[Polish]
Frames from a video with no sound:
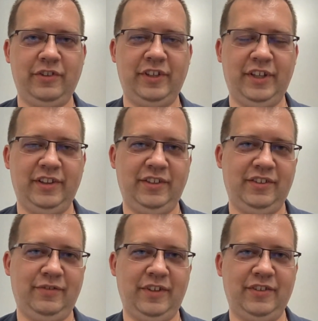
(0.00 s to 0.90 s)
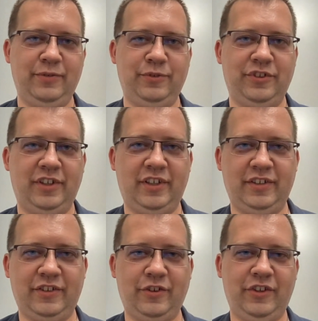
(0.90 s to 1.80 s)
Jedni stwierdzą, że
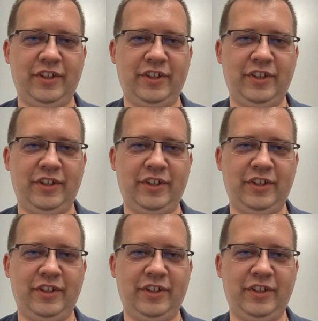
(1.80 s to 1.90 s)
skoro jedna